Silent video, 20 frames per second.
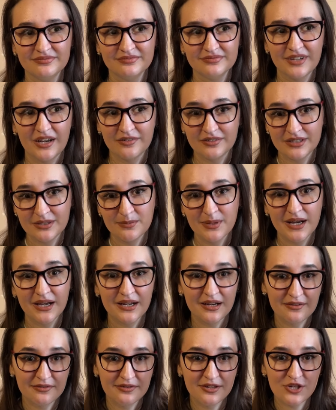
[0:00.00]

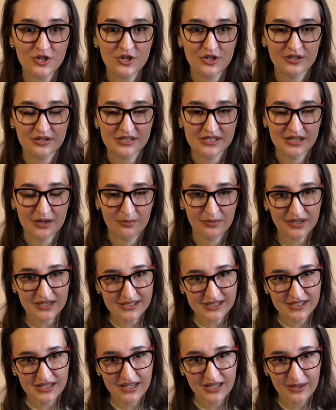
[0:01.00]
автобиографичных
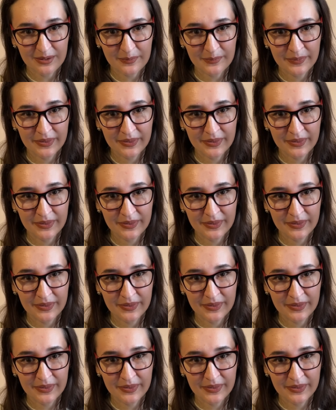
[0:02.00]
событий.